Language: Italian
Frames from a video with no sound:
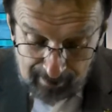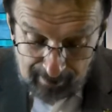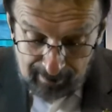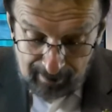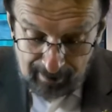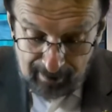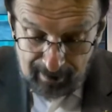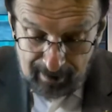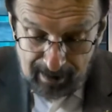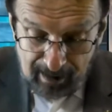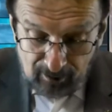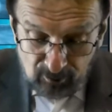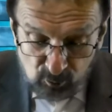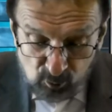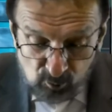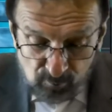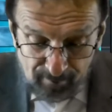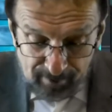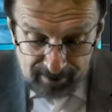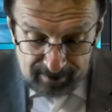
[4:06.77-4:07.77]
E là
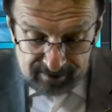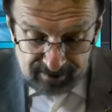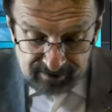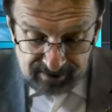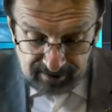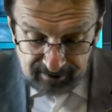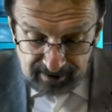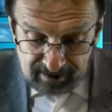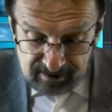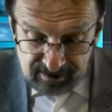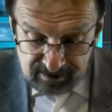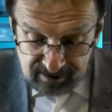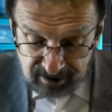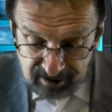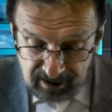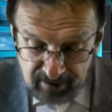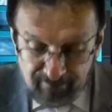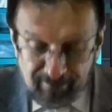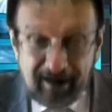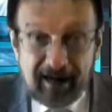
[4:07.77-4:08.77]
dove si
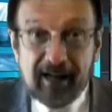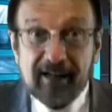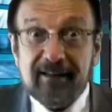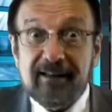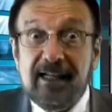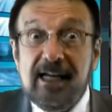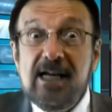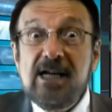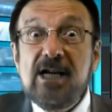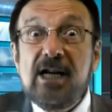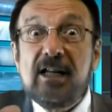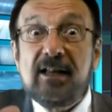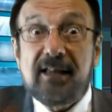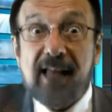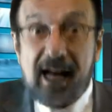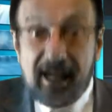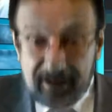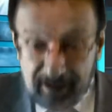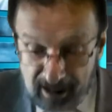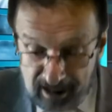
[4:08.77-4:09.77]
descrive la
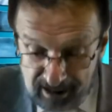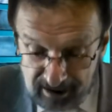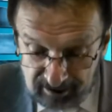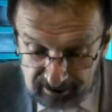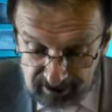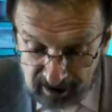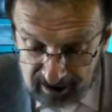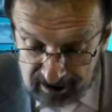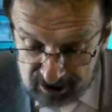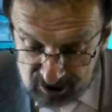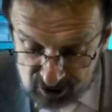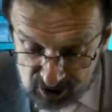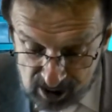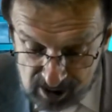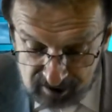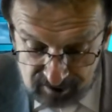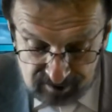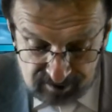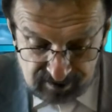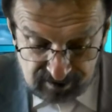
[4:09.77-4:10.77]
dignità
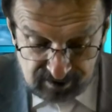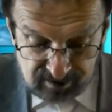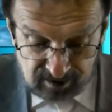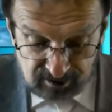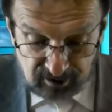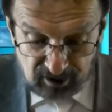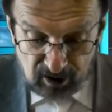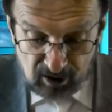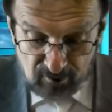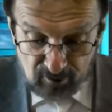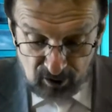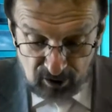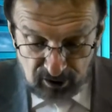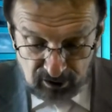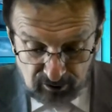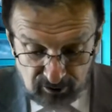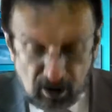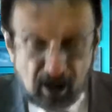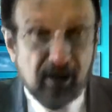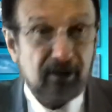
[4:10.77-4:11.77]
dell'intelligenza, della
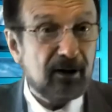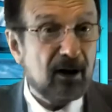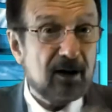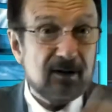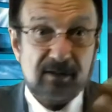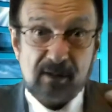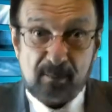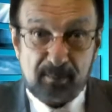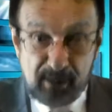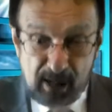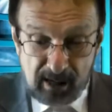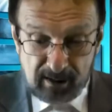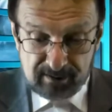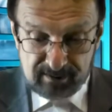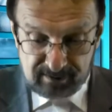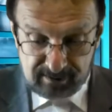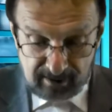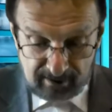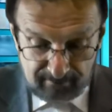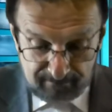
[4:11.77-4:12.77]
verità, della
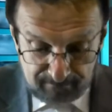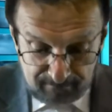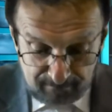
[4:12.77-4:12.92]
sapienza,